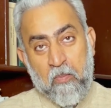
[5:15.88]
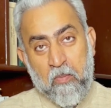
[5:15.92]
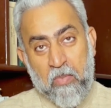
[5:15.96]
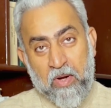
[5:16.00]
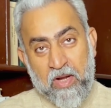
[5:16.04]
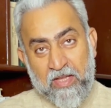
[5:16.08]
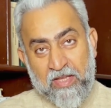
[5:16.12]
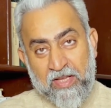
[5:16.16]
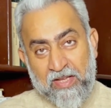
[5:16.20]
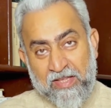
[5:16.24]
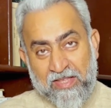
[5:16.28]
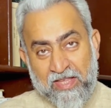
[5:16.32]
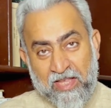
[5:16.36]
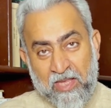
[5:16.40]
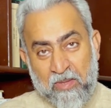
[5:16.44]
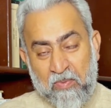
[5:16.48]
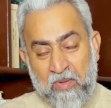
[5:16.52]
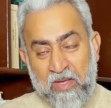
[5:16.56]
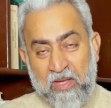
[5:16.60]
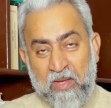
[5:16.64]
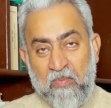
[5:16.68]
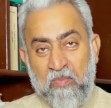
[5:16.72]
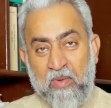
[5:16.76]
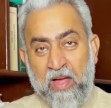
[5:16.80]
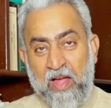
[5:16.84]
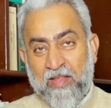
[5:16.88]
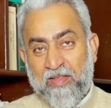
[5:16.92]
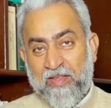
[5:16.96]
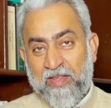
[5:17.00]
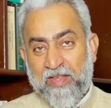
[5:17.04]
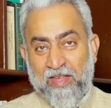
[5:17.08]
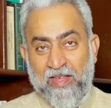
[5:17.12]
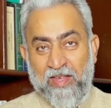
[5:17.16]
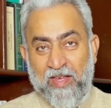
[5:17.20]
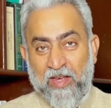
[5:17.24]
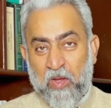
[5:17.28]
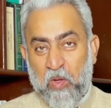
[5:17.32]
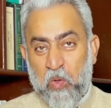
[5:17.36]
बड़ी दिलचस्पी की बात
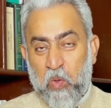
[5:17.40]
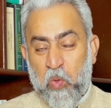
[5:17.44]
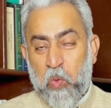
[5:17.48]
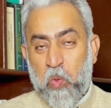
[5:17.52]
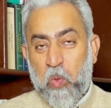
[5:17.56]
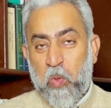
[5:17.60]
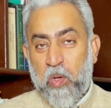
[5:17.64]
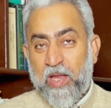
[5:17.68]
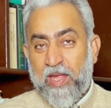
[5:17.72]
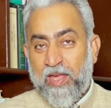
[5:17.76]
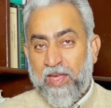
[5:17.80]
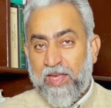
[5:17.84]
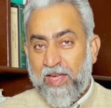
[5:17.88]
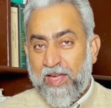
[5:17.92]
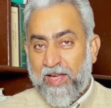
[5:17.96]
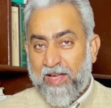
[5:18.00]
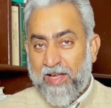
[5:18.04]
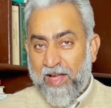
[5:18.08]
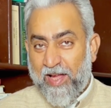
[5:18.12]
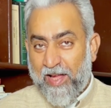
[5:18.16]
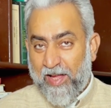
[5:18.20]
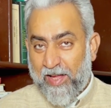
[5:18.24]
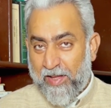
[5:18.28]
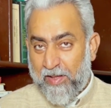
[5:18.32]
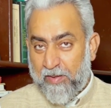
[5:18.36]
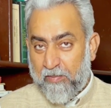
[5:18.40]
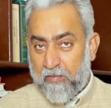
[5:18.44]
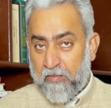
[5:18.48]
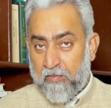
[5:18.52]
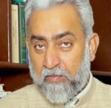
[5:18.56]
यह है कि उन्होंने ये कहा